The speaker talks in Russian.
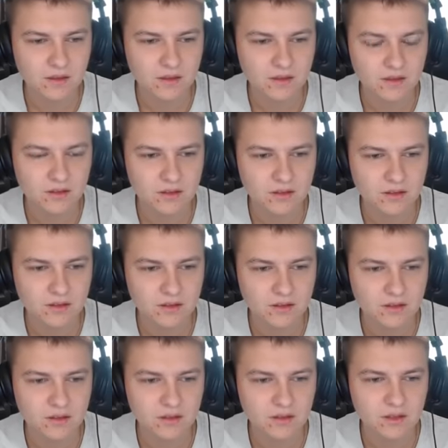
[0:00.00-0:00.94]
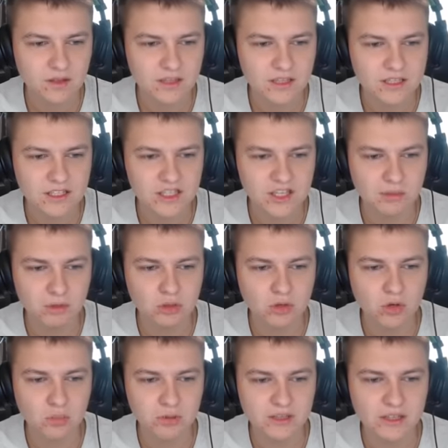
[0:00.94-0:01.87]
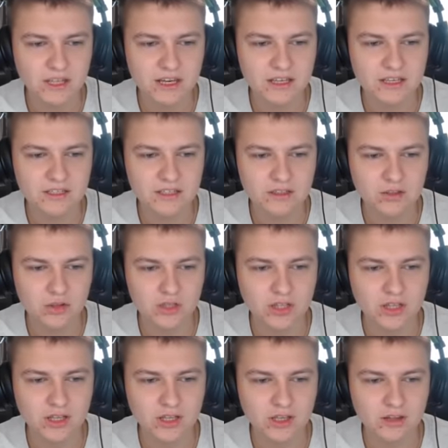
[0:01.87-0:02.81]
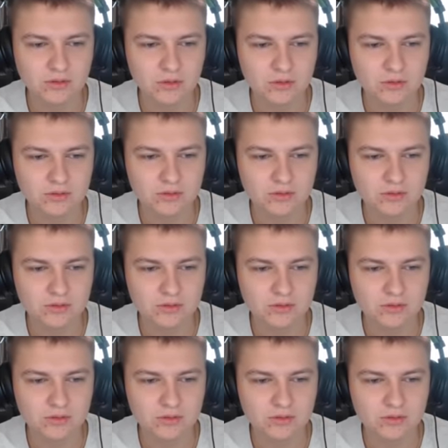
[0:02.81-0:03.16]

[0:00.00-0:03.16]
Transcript: Нет. Да зачем он копит элик тоже на лаву?